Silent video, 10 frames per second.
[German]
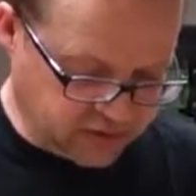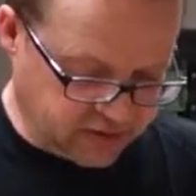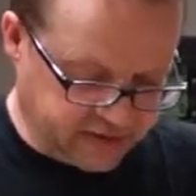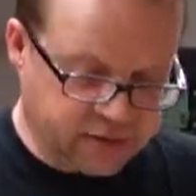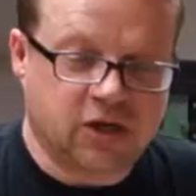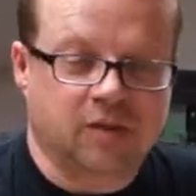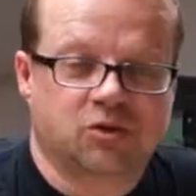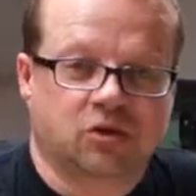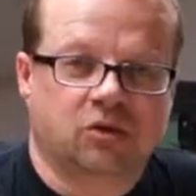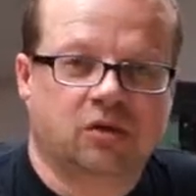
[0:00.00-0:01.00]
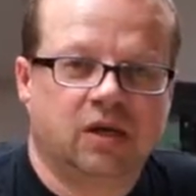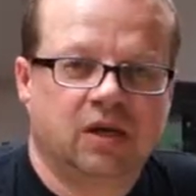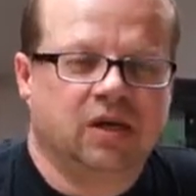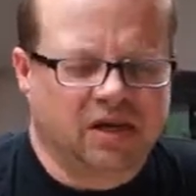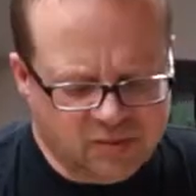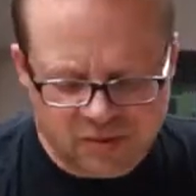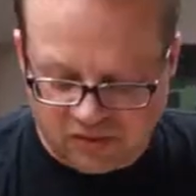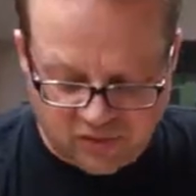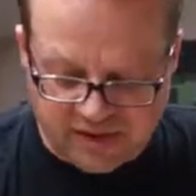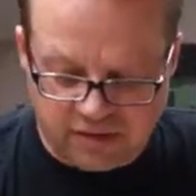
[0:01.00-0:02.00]
einen Schraubstock. Also mit der
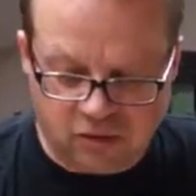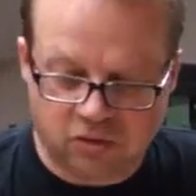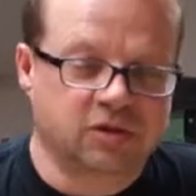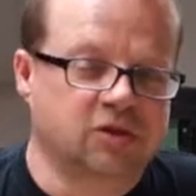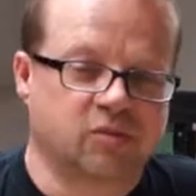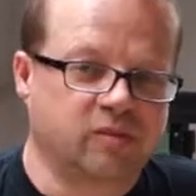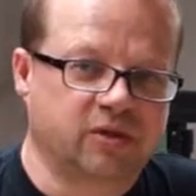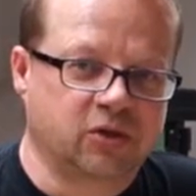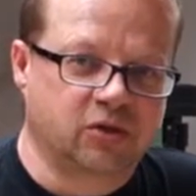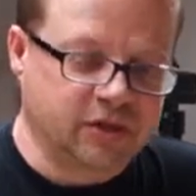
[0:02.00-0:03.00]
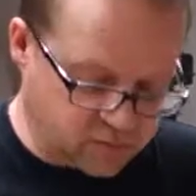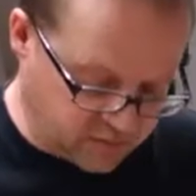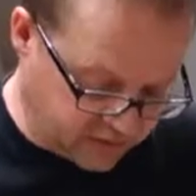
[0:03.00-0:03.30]
freien Hand ist da beim Metall nichts